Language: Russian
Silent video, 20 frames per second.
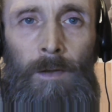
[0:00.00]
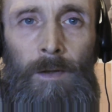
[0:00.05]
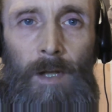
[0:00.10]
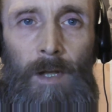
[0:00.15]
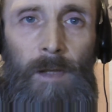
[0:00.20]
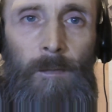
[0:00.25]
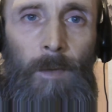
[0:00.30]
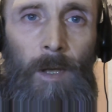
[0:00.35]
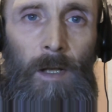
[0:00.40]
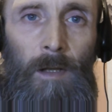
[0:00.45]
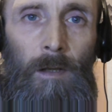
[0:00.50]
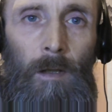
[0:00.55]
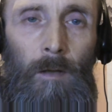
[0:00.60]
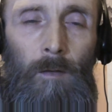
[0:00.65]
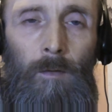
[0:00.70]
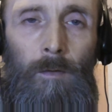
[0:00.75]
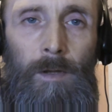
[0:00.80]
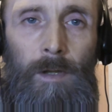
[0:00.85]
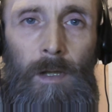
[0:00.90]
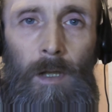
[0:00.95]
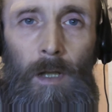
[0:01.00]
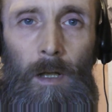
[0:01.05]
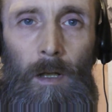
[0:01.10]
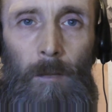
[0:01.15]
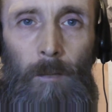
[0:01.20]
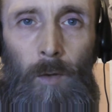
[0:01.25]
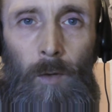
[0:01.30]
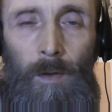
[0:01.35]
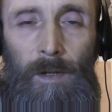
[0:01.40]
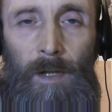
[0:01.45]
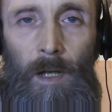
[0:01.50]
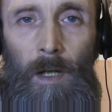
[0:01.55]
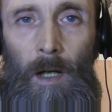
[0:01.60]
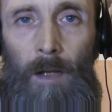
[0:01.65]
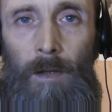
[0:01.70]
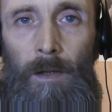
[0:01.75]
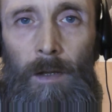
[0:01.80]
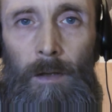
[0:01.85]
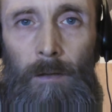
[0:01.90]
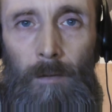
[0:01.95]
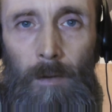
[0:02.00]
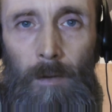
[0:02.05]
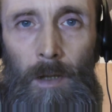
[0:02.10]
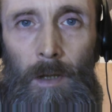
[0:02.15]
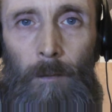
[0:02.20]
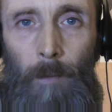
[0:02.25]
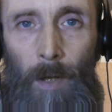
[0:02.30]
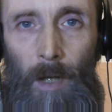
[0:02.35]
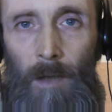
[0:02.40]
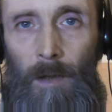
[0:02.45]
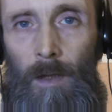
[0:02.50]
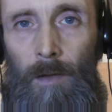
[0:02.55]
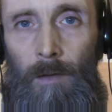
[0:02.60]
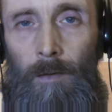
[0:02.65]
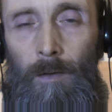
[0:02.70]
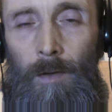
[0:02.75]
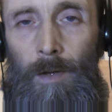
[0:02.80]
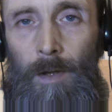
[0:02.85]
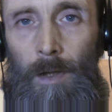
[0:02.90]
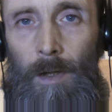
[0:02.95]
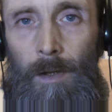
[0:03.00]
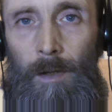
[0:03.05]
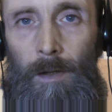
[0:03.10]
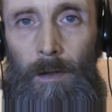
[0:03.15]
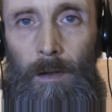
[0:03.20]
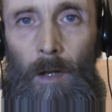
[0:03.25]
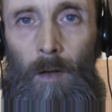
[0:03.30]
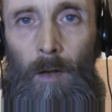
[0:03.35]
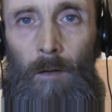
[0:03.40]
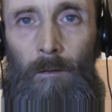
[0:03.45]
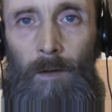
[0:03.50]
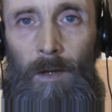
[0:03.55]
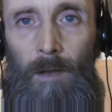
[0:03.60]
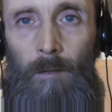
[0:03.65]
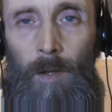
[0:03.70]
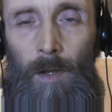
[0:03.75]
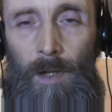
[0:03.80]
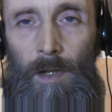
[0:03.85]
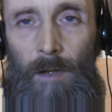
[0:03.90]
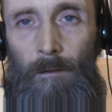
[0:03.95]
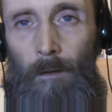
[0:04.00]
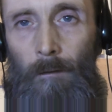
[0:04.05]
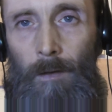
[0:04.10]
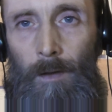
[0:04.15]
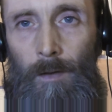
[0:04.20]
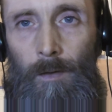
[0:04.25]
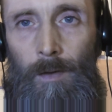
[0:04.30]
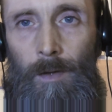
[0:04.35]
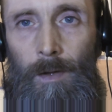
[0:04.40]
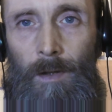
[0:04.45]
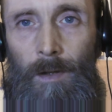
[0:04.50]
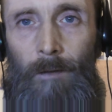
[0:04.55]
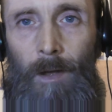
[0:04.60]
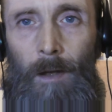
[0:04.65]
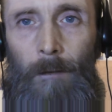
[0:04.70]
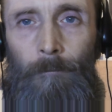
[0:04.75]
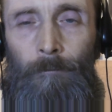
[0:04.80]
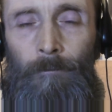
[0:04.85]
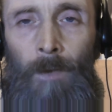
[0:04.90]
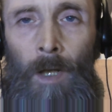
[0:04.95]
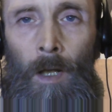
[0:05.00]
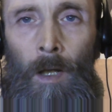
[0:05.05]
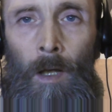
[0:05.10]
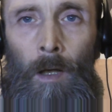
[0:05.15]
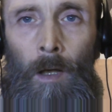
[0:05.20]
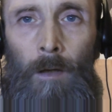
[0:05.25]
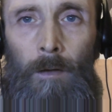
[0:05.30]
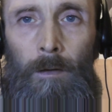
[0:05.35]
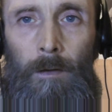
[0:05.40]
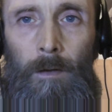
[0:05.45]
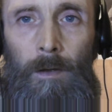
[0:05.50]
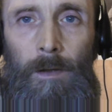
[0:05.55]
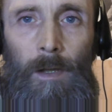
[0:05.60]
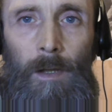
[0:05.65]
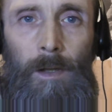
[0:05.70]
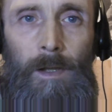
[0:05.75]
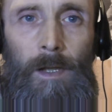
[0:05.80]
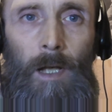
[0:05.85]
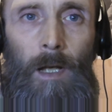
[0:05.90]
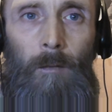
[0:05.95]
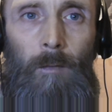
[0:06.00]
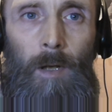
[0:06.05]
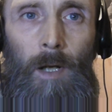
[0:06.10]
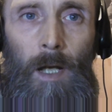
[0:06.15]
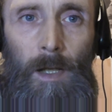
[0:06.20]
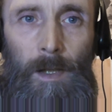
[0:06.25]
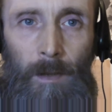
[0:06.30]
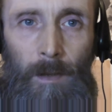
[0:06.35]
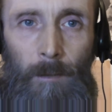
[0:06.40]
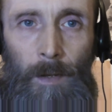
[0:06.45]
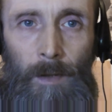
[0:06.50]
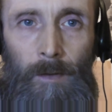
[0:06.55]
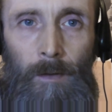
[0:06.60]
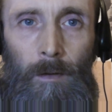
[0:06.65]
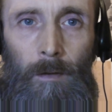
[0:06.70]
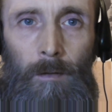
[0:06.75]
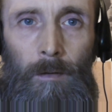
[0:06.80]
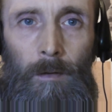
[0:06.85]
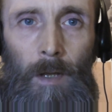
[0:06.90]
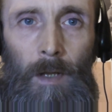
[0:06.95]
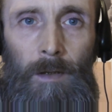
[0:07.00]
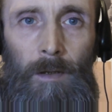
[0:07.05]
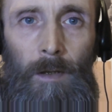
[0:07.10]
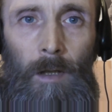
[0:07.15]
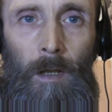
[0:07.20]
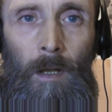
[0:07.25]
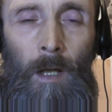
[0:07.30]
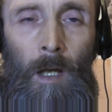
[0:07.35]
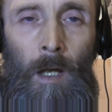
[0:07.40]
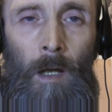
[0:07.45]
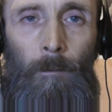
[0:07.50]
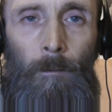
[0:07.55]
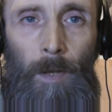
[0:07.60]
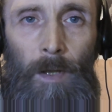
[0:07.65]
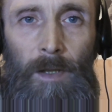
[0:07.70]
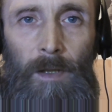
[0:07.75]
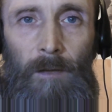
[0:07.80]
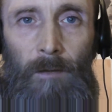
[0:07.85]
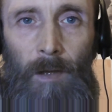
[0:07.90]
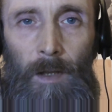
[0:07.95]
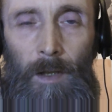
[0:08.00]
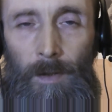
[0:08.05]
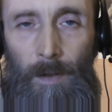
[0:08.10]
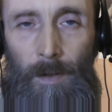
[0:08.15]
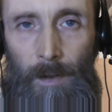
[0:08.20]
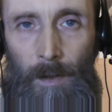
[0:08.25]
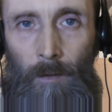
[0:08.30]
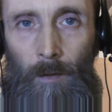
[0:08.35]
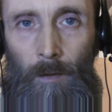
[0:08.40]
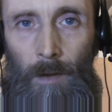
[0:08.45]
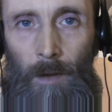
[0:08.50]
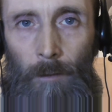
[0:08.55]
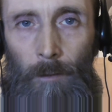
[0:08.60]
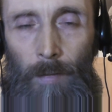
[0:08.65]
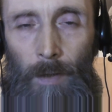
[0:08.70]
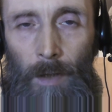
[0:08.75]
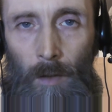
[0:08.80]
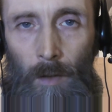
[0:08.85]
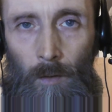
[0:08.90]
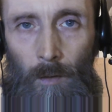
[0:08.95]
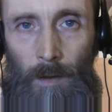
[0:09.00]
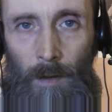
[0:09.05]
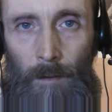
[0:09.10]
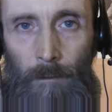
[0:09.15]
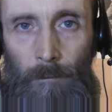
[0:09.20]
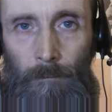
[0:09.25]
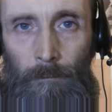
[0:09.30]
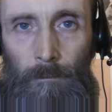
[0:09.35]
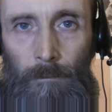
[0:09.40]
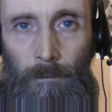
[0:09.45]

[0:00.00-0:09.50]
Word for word: Чрезмерное усилие по сохранению или продлению жизни какого-либо живого существа нецелесообразны, поскольку это противоречит законам природы.